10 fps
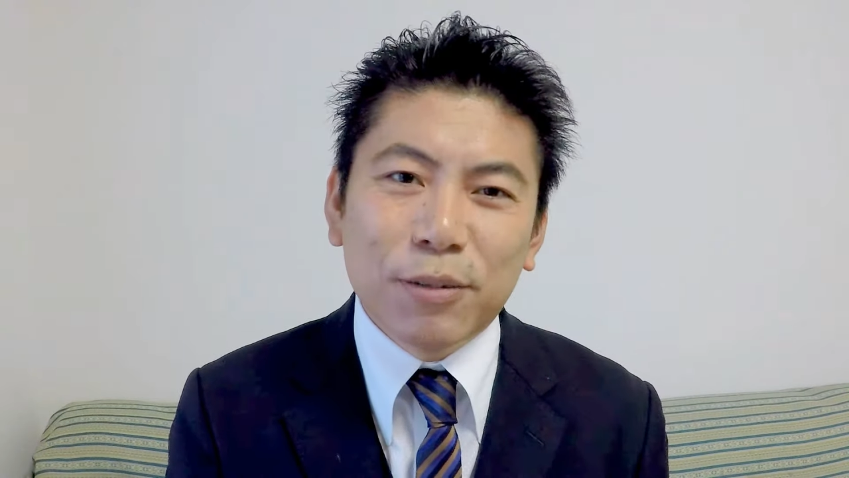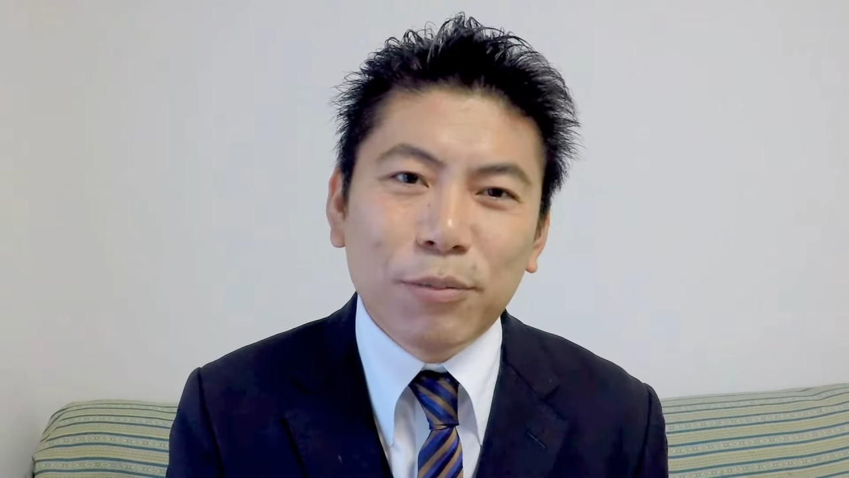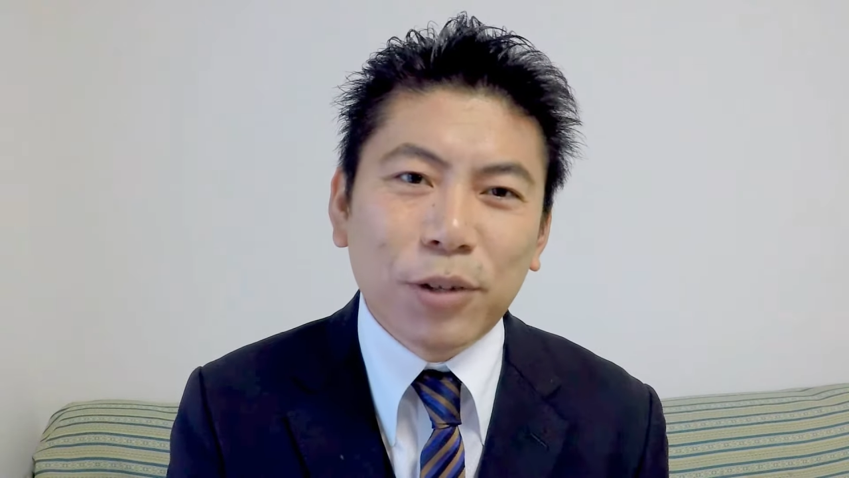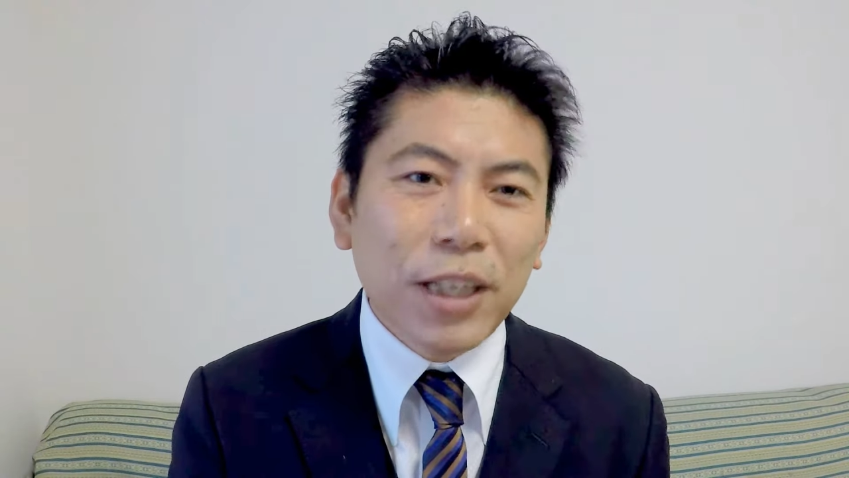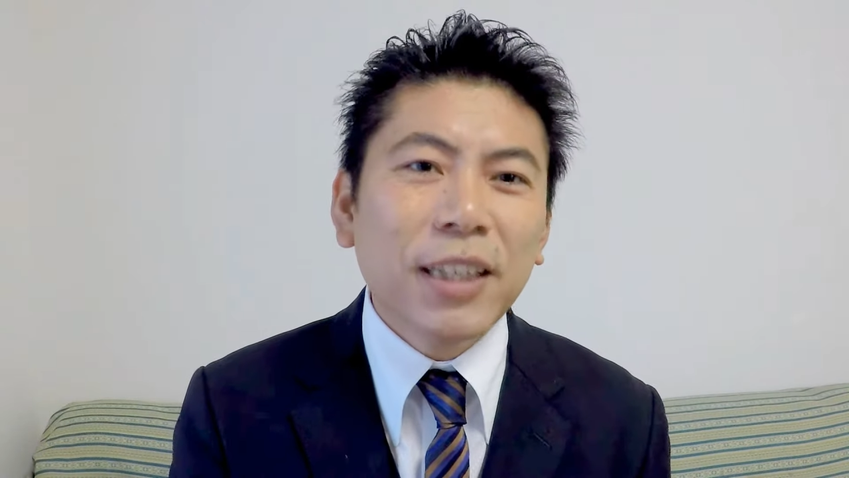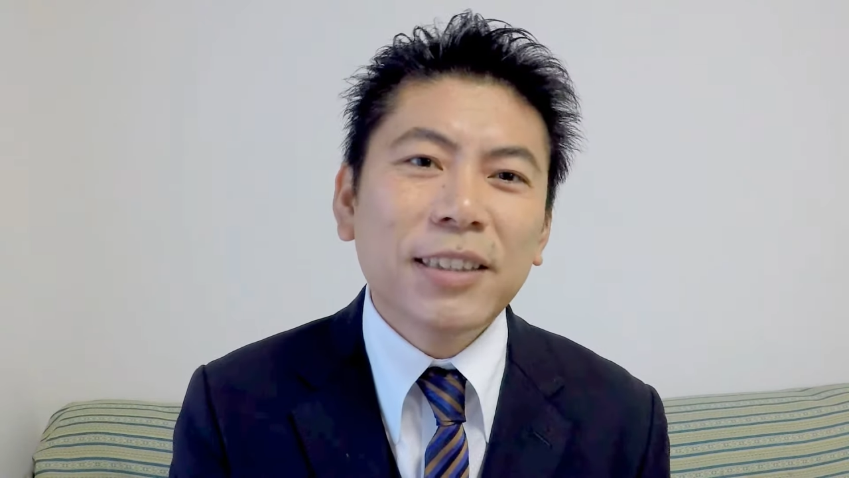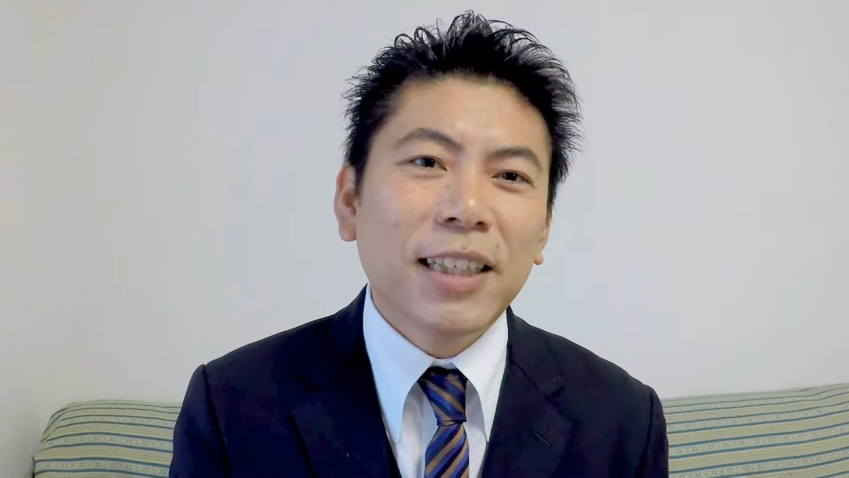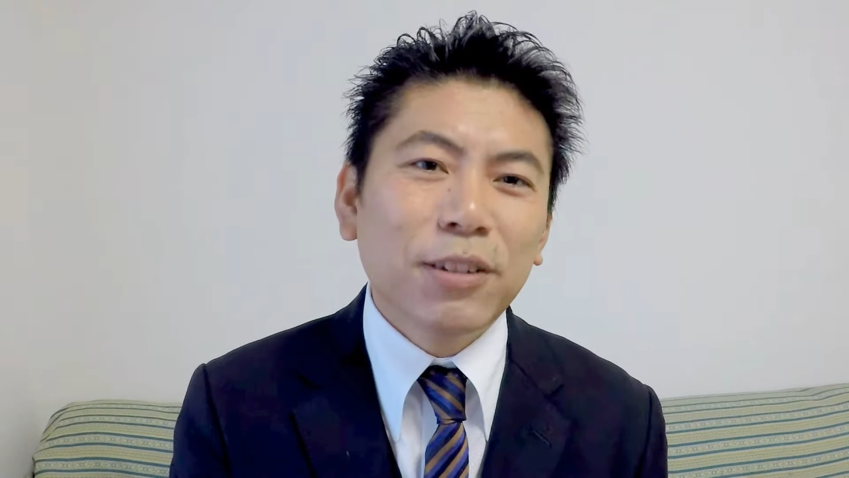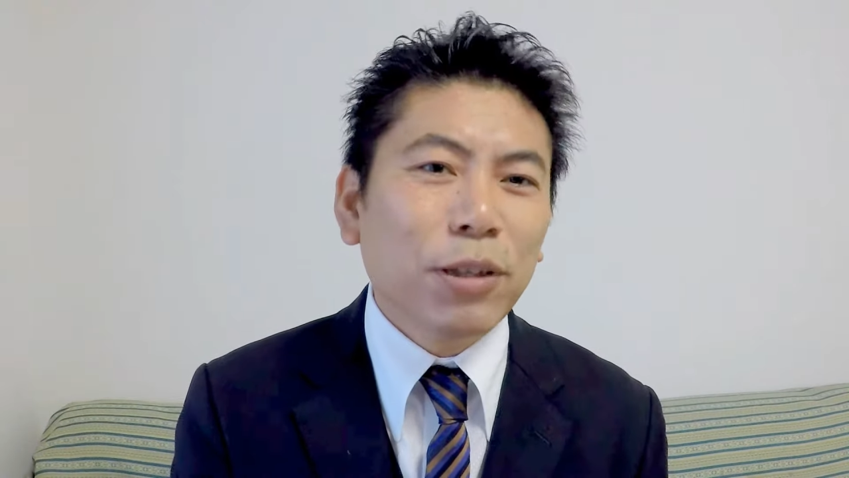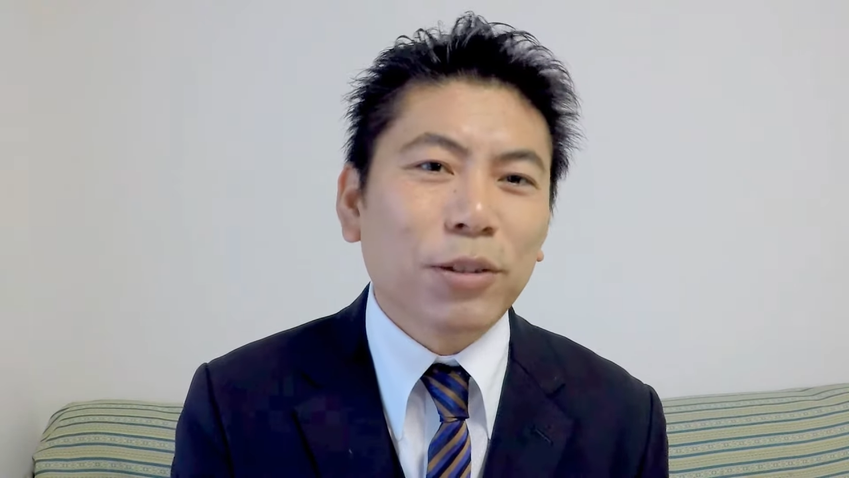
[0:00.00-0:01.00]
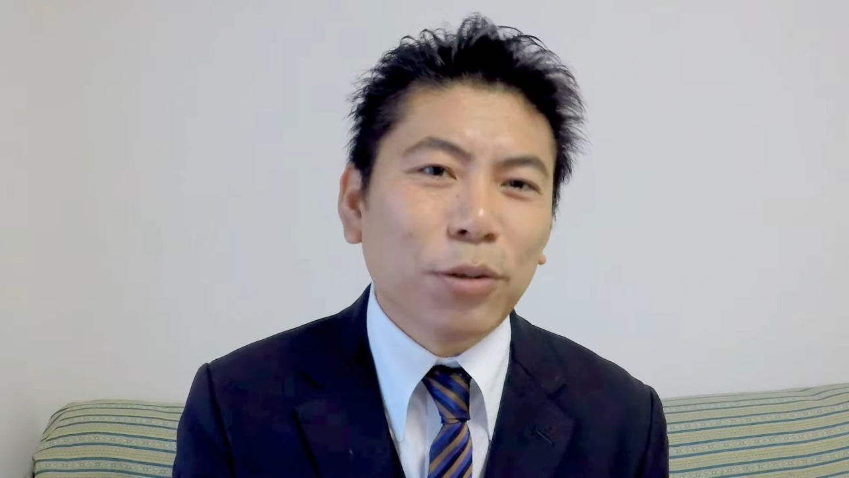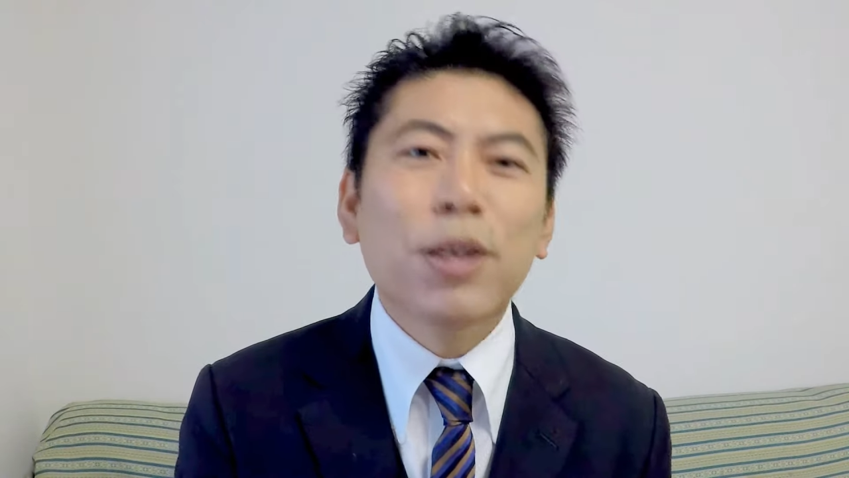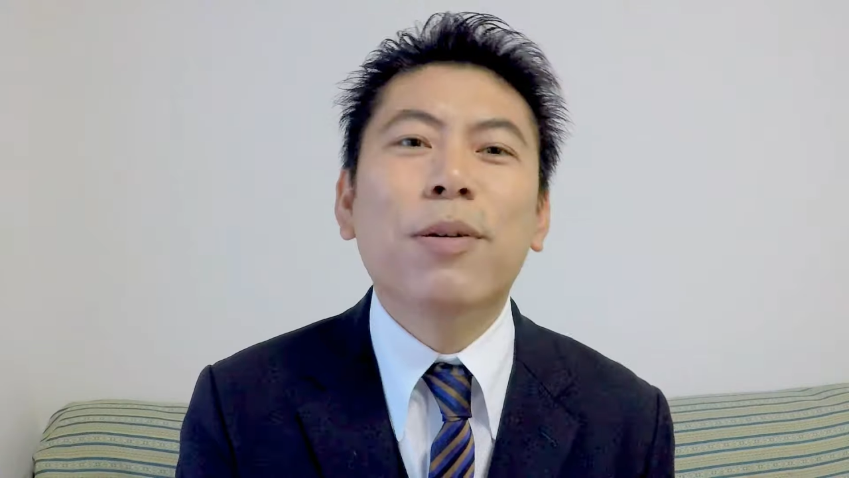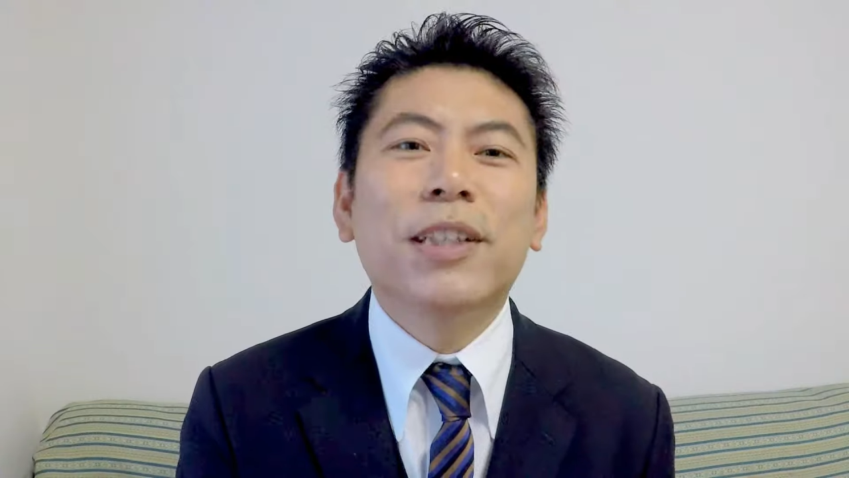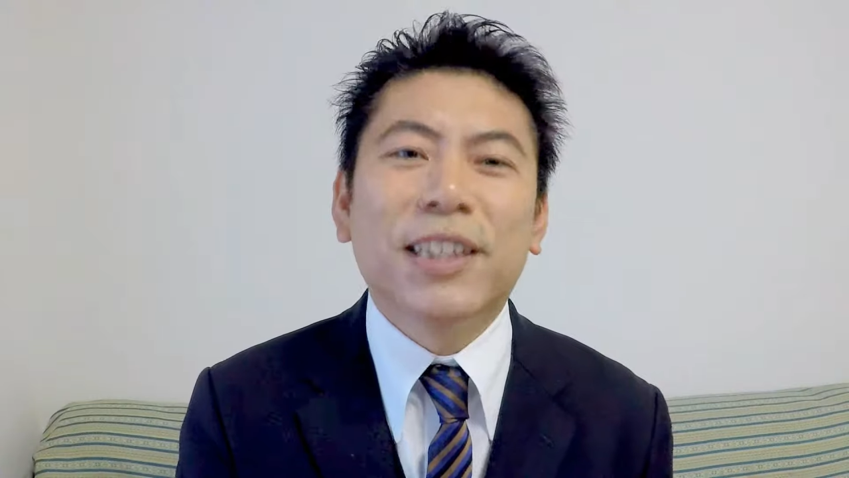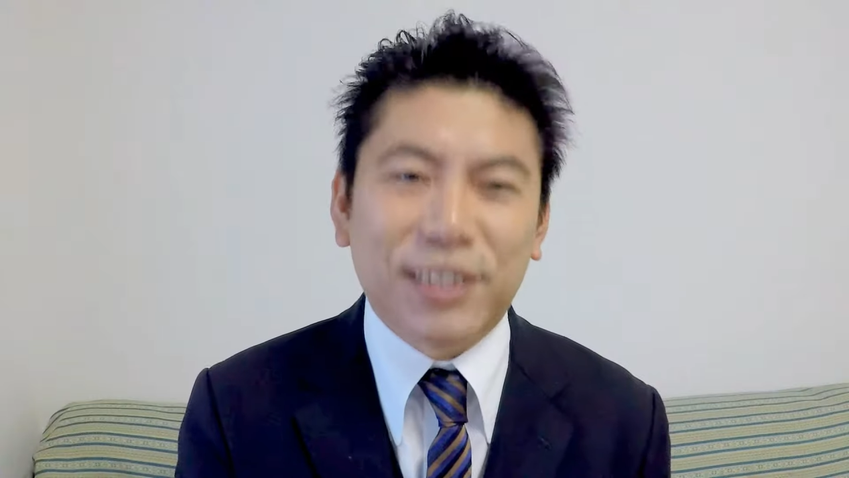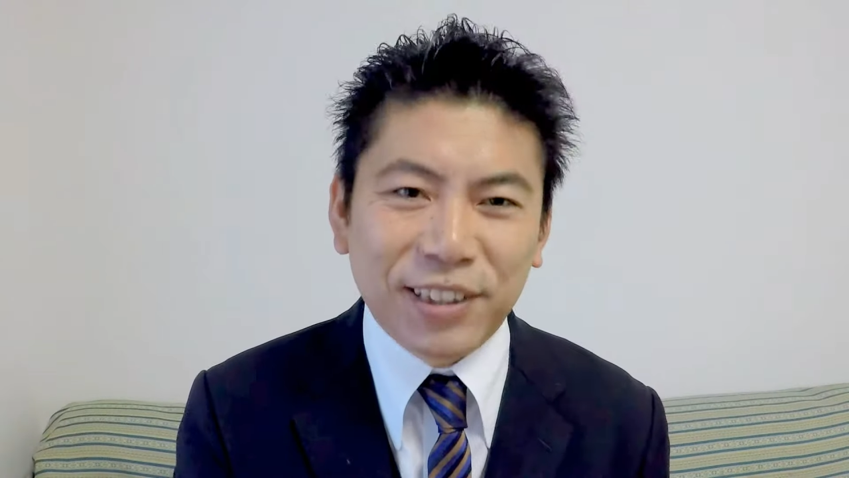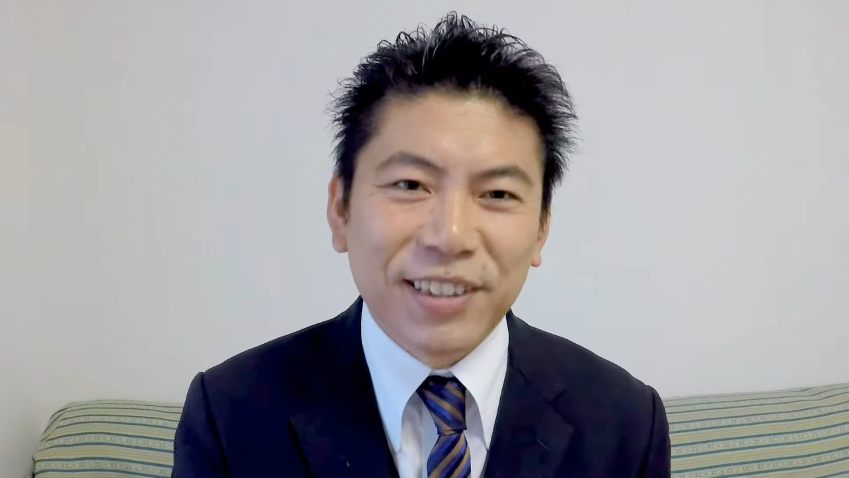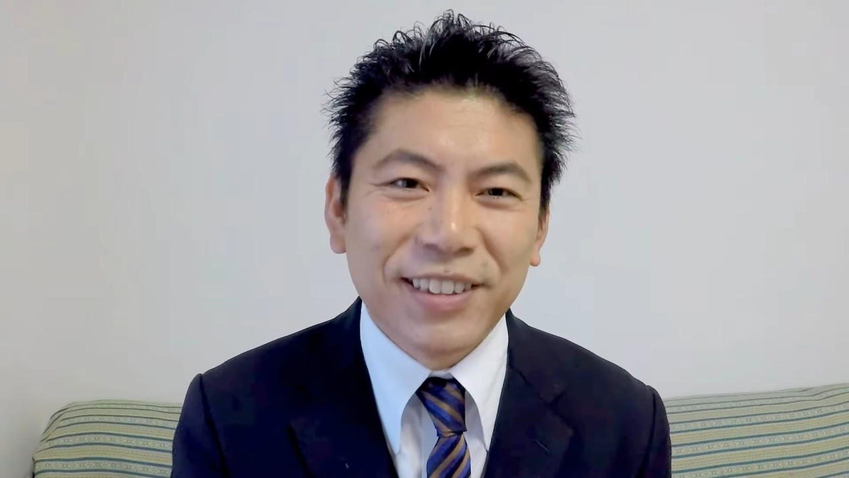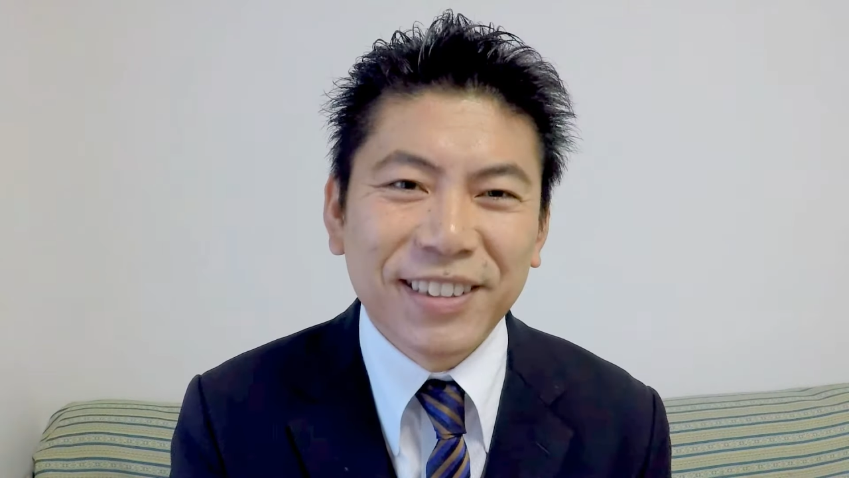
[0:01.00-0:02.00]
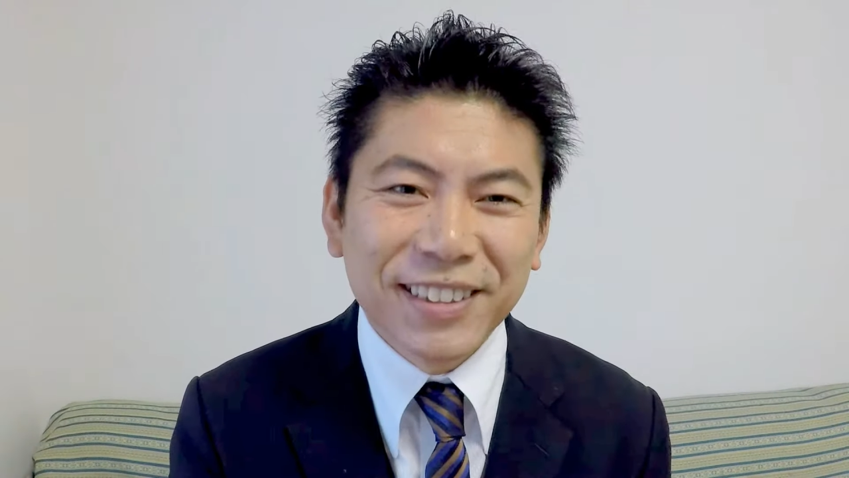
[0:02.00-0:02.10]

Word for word: もう衛生とかどうでもいいんです